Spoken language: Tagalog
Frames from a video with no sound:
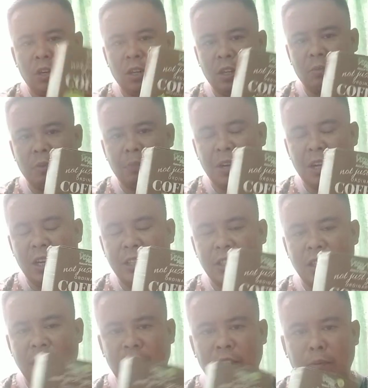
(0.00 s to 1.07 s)
na nagpapagaling
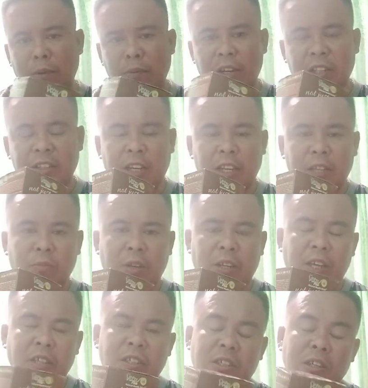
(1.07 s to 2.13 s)
sa lahat ng mga sakit mga
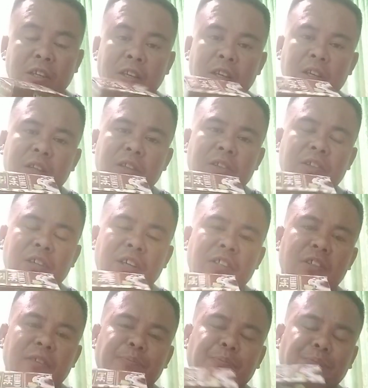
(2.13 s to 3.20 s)
guys
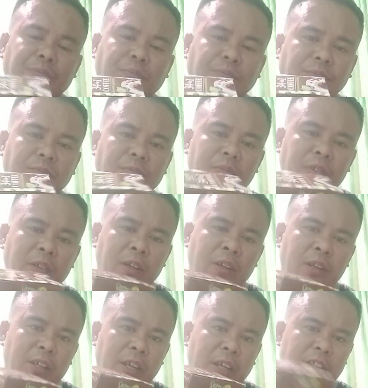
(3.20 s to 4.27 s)
yes
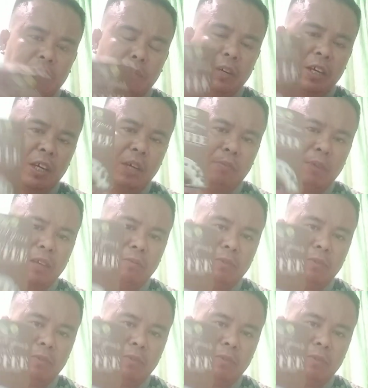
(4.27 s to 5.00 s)
kaya sa mga may